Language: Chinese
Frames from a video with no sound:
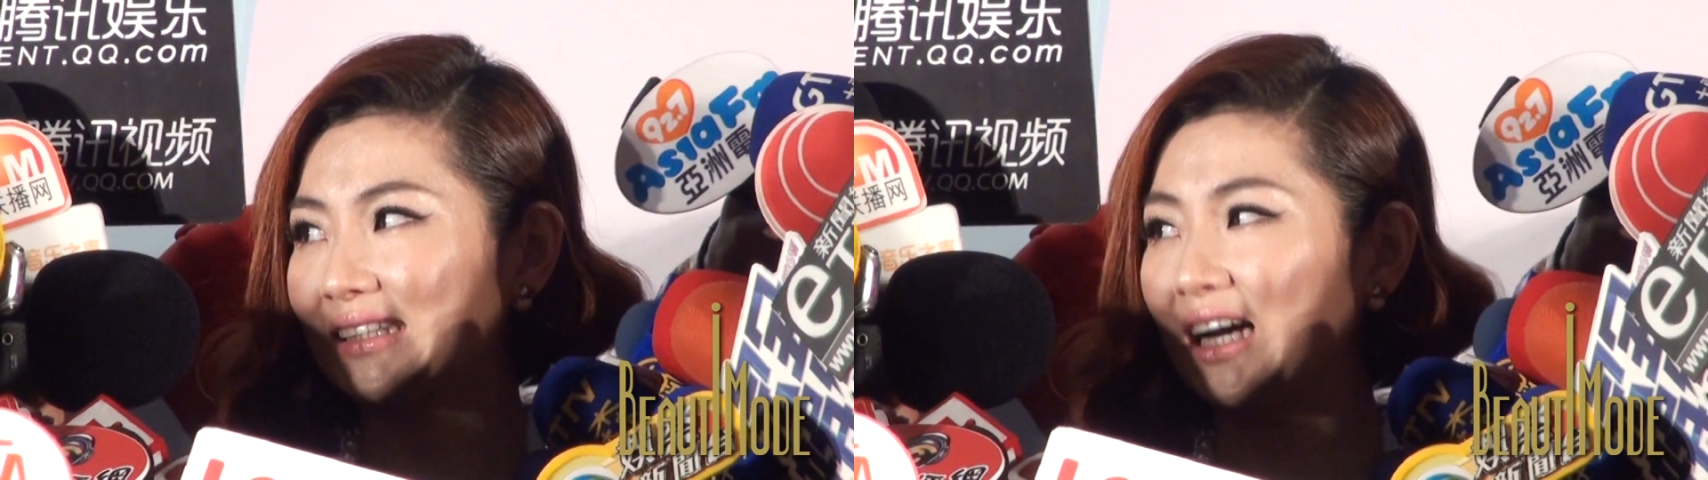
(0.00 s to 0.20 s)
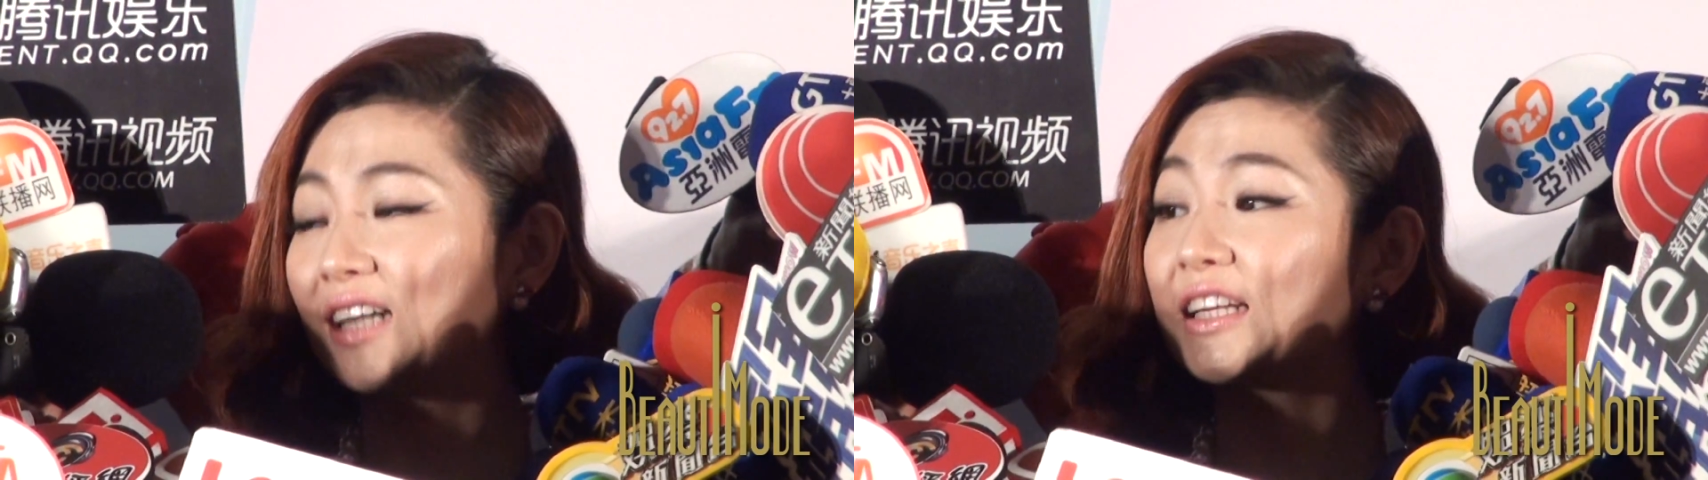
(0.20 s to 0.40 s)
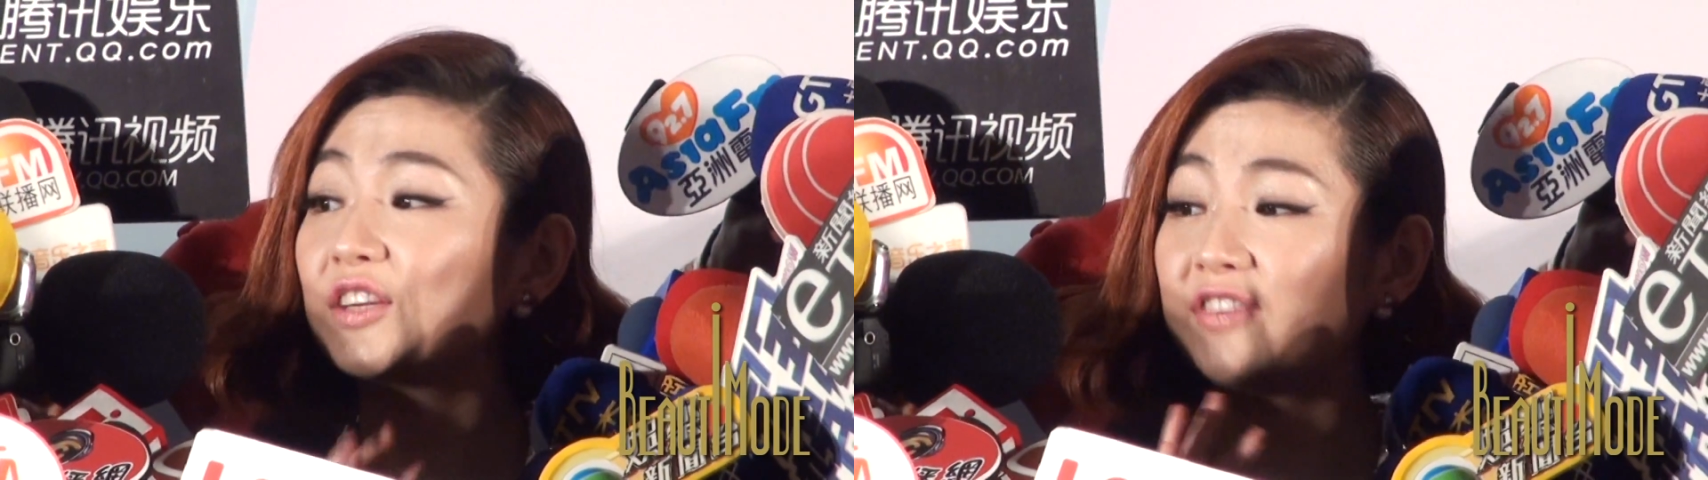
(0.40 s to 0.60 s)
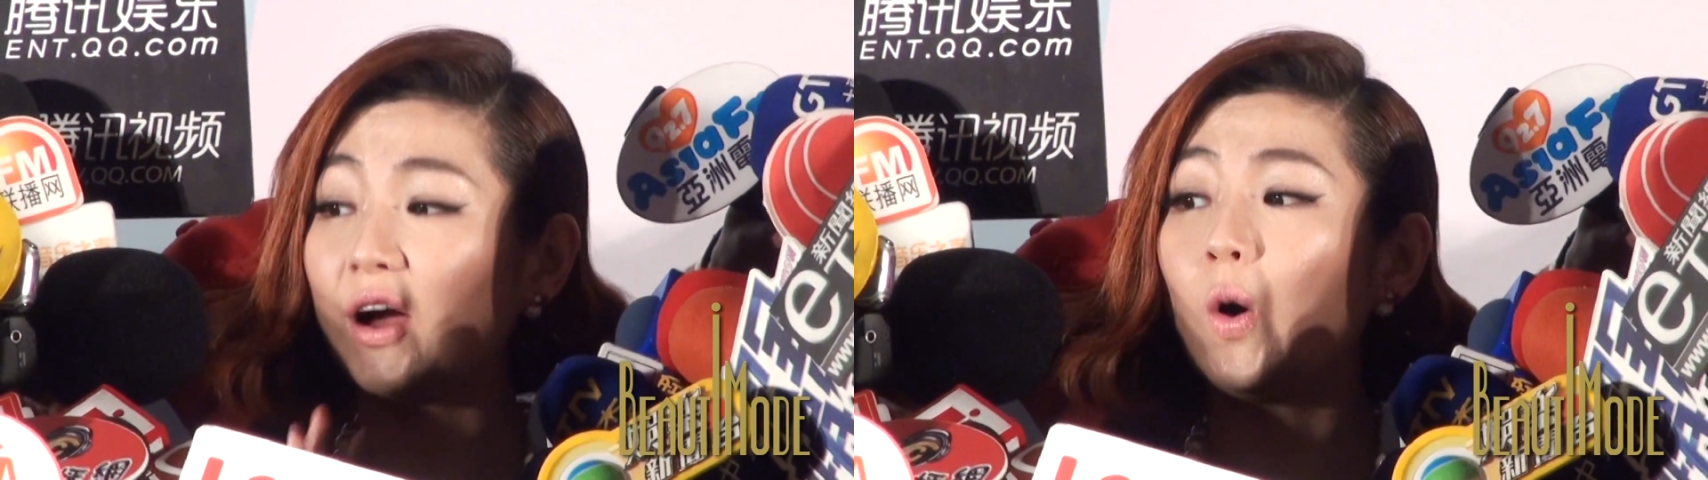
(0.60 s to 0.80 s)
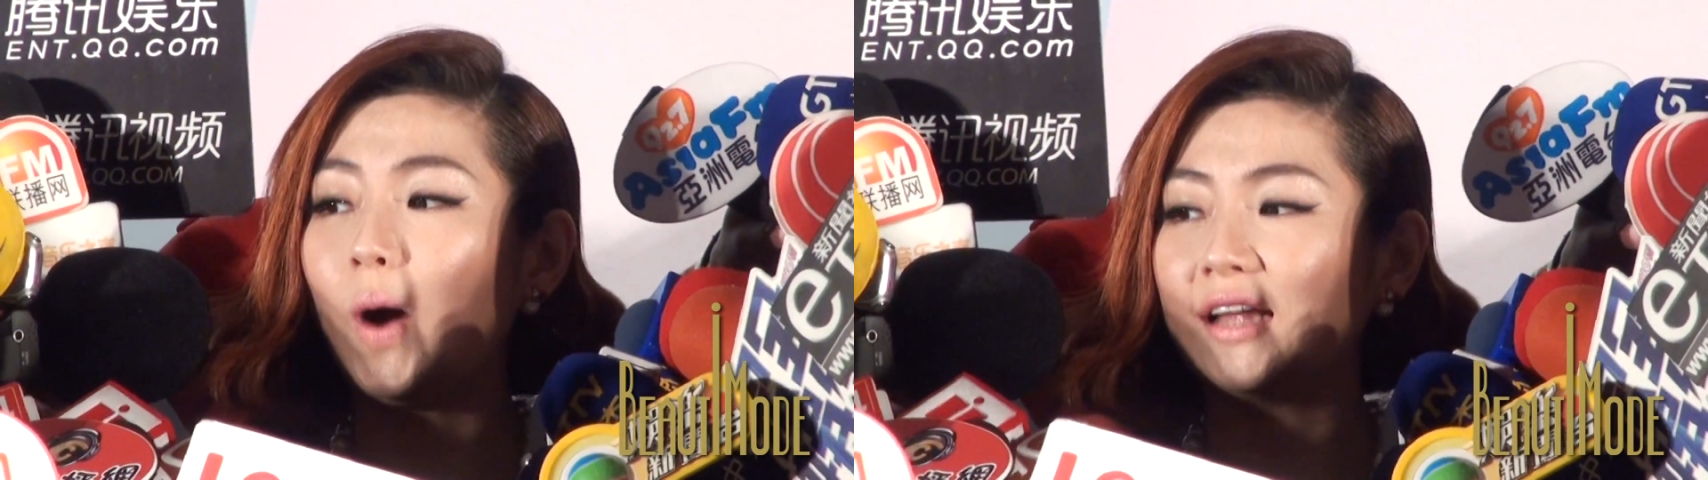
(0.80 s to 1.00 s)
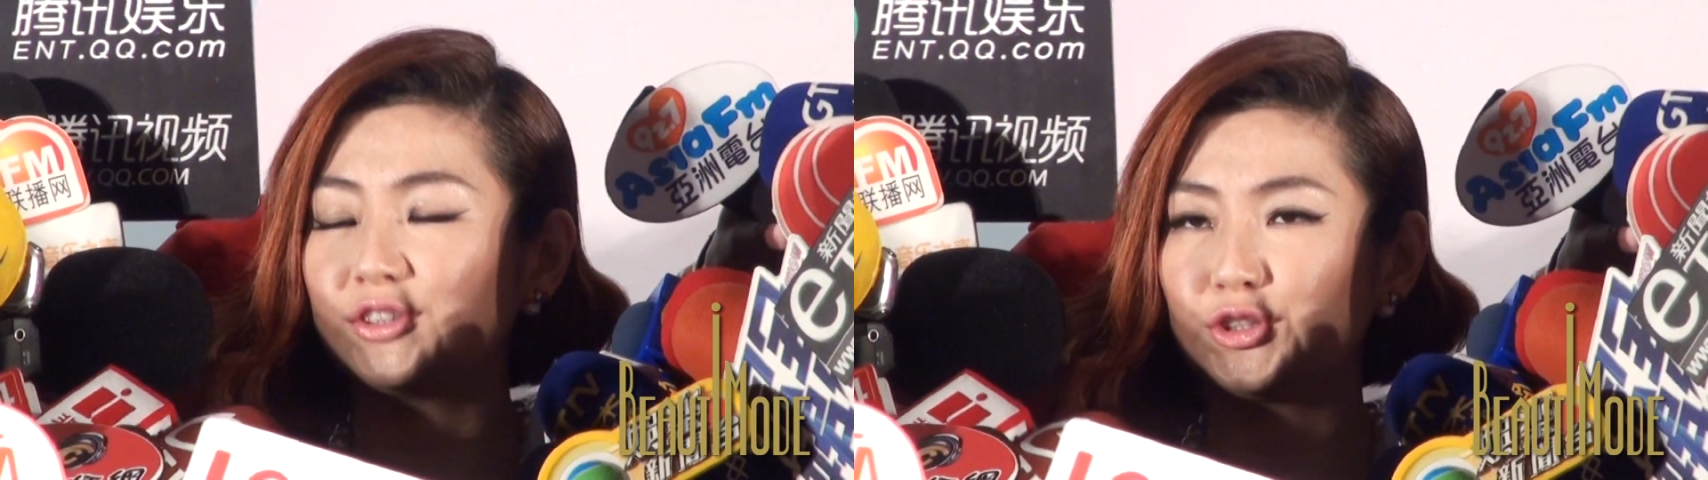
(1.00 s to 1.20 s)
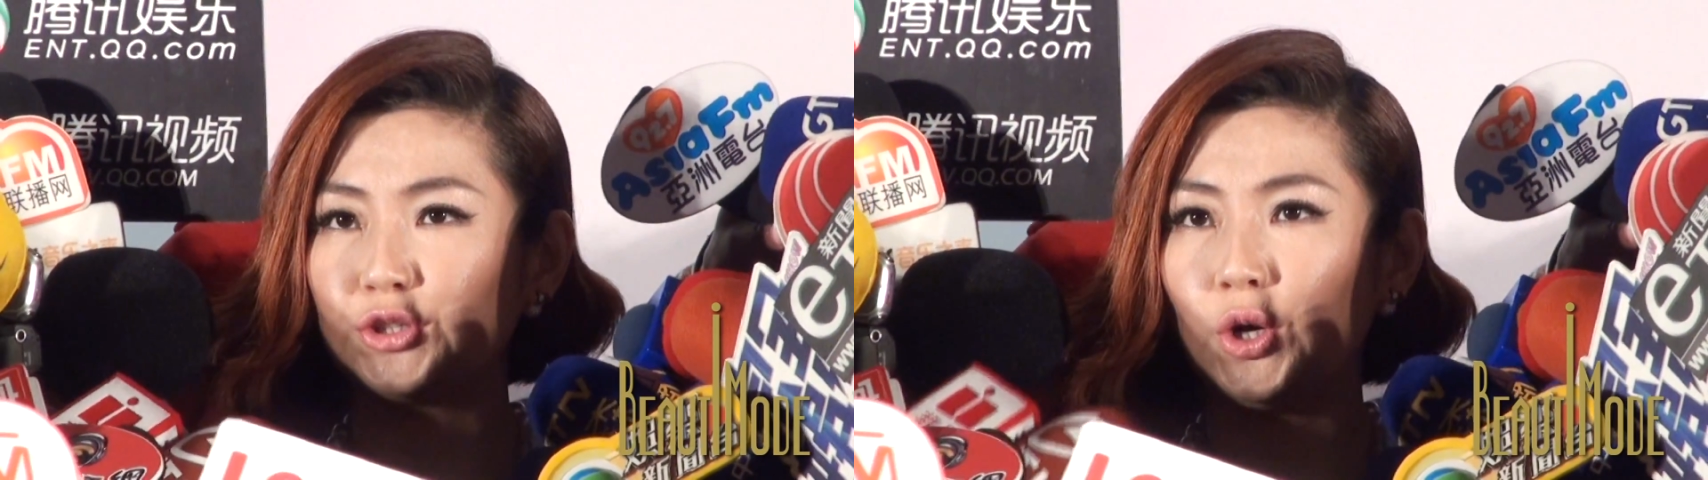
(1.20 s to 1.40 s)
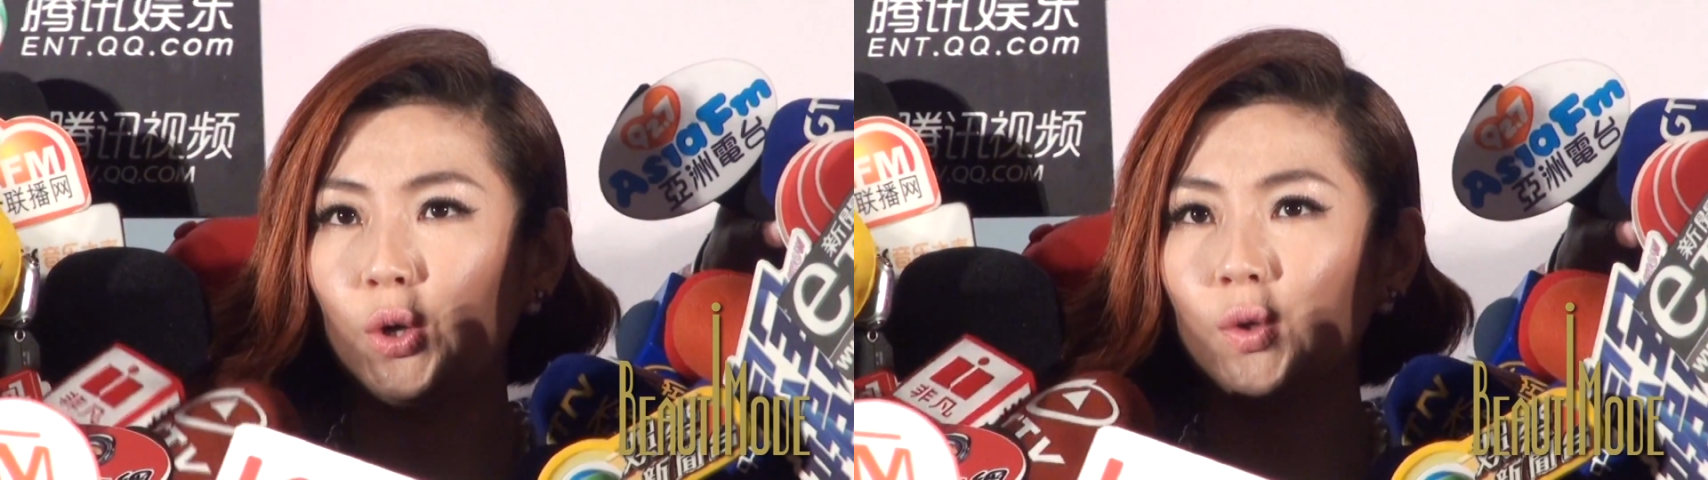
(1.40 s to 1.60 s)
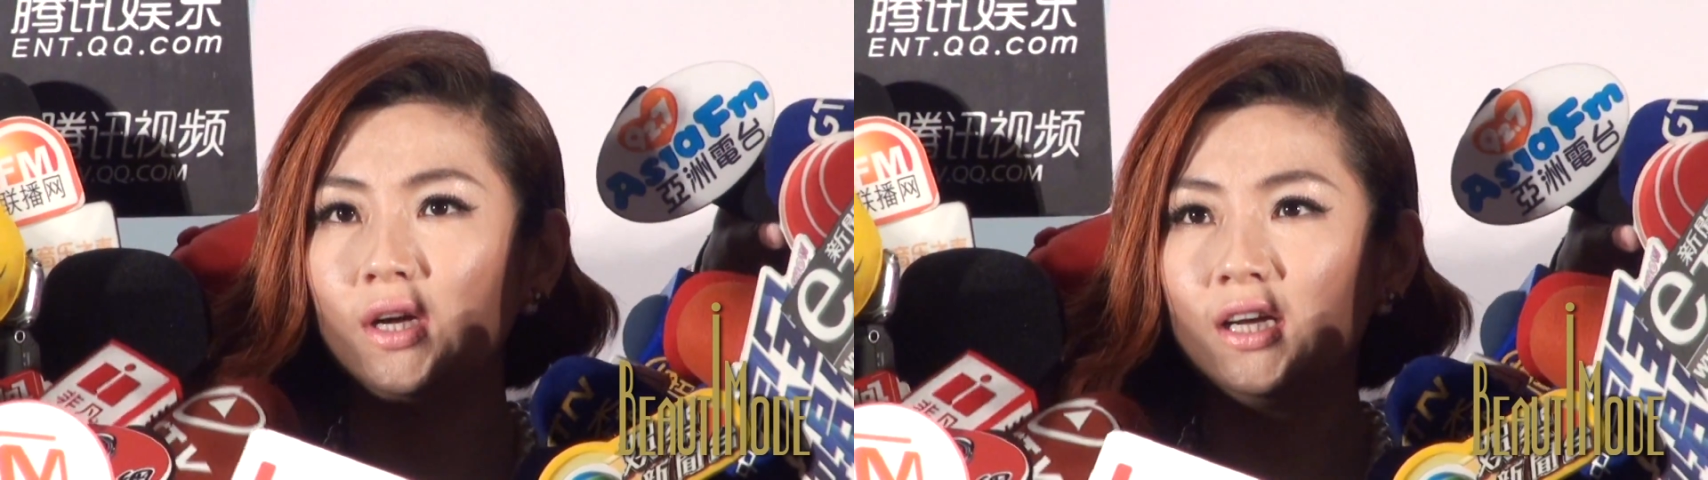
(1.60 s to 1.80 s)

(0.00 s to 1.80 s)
啊那一番话的时候，